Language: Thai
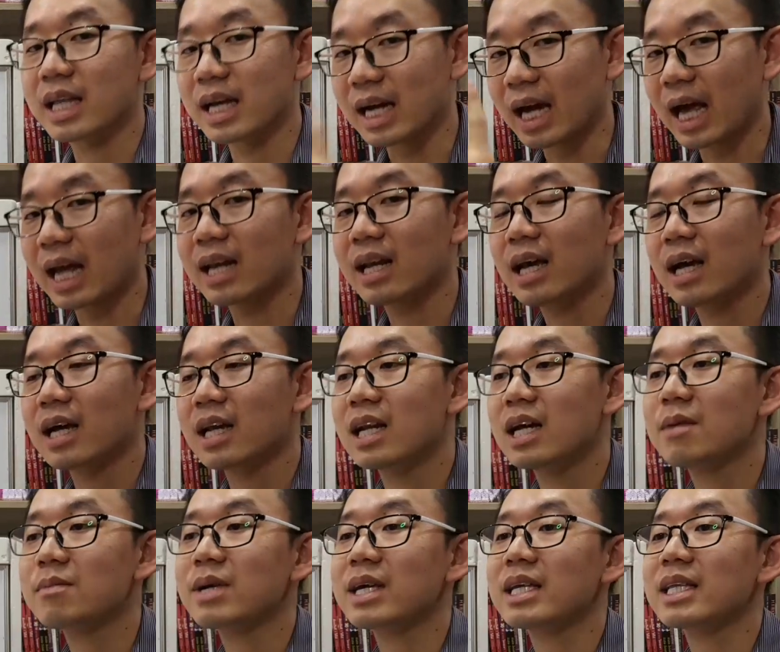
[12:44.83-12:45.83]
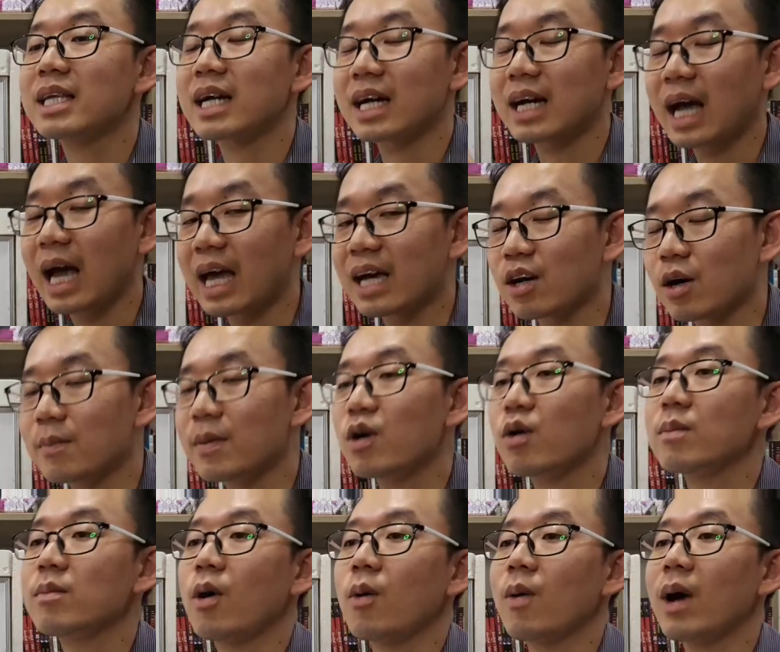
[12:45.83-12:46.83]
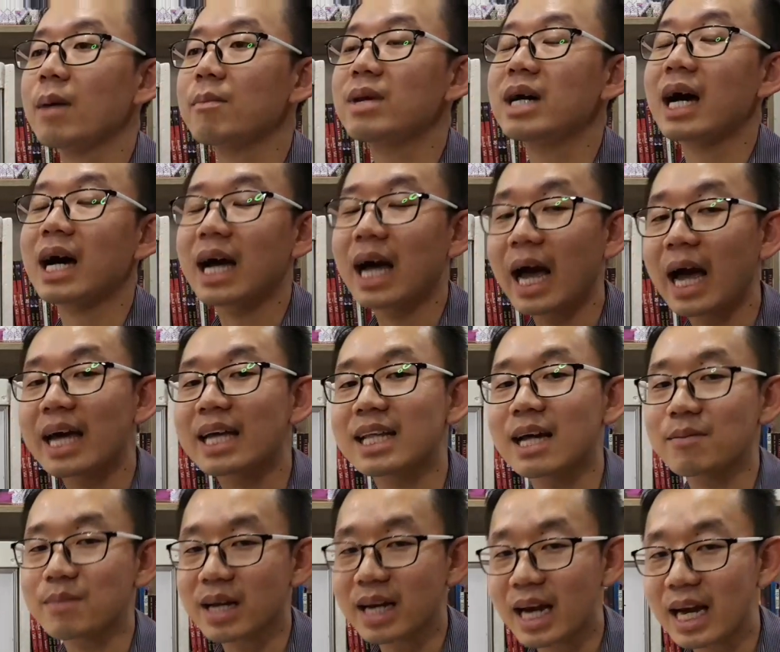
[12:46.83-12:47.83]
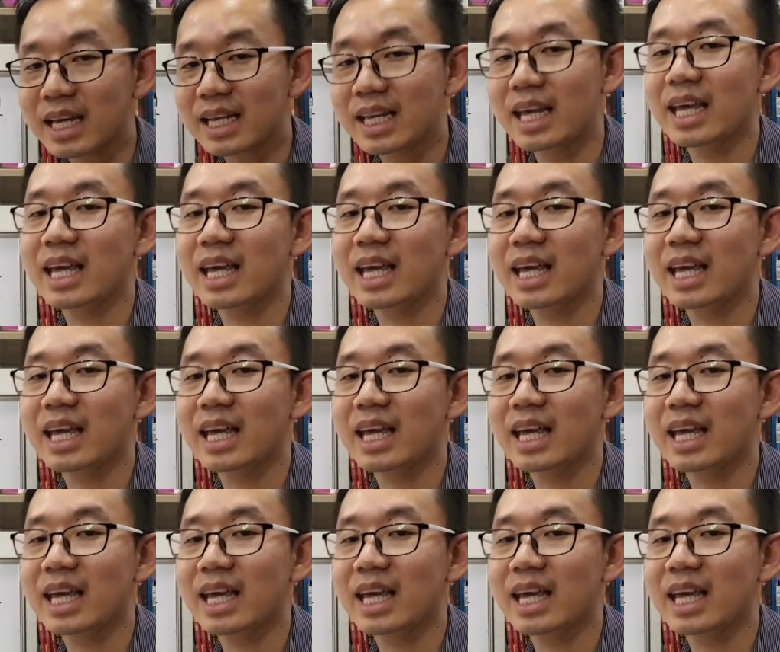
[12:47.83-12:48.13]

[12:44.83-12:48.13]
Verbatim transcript: ดังนั้นเริ่มกินจากไข่ก่อนบางคนบอกว่าเบื่อไข่ทำยังไง